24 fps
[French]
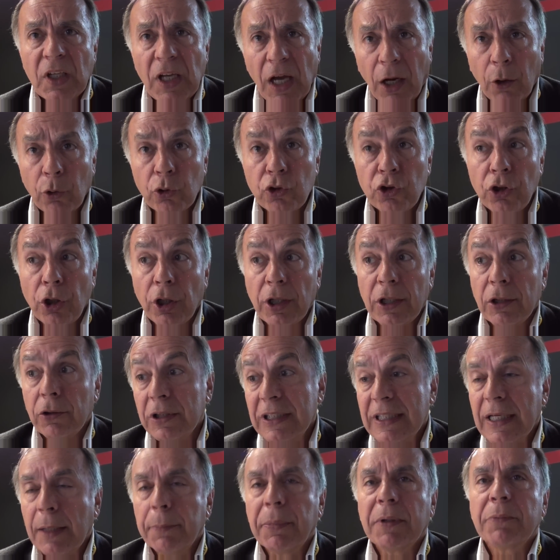à Roger. Alors
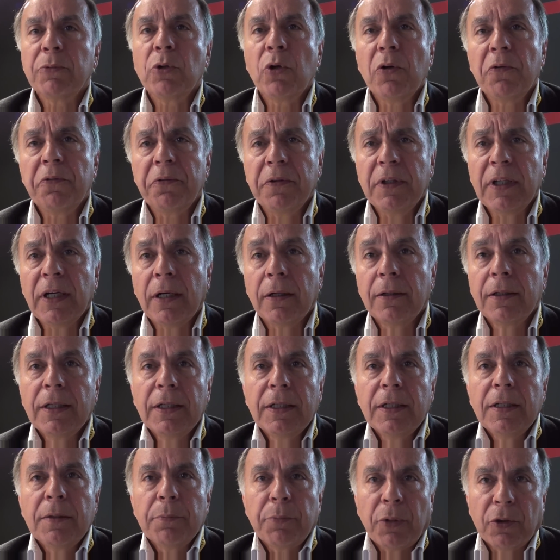il est capable de le faire
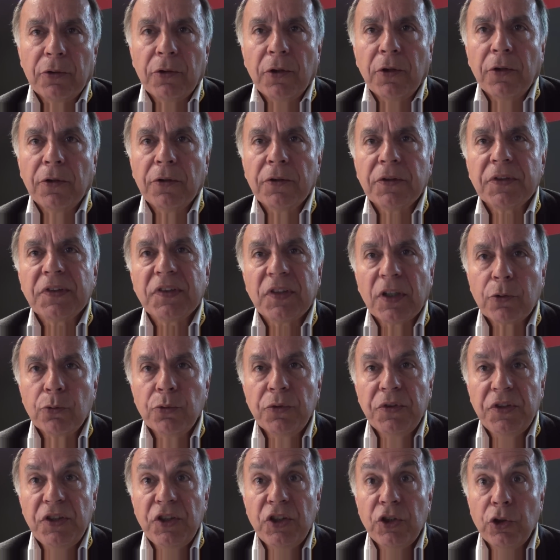pendant 5
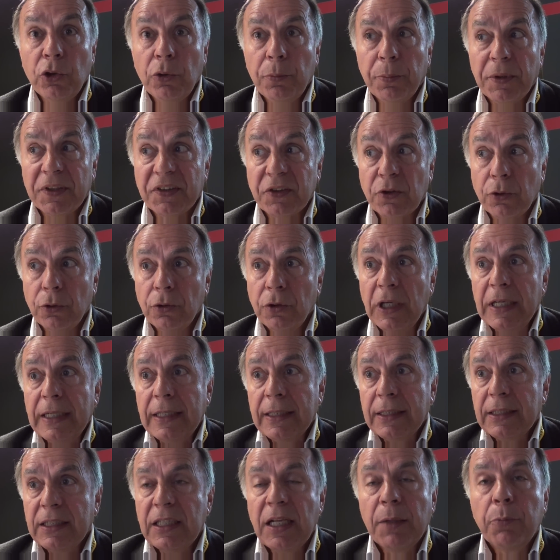ou 6 jeux parce
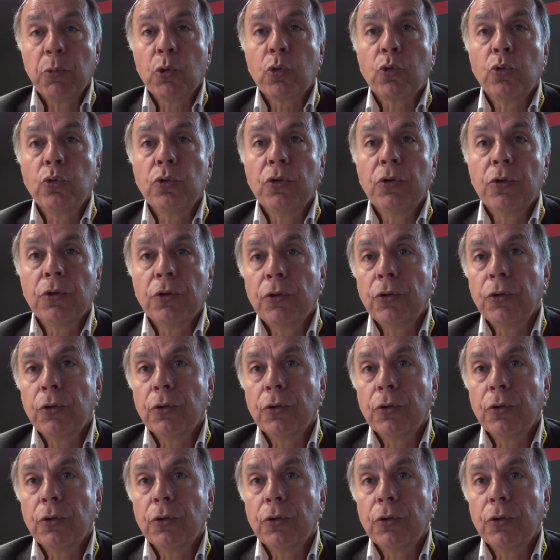qu'il a beaucoup de,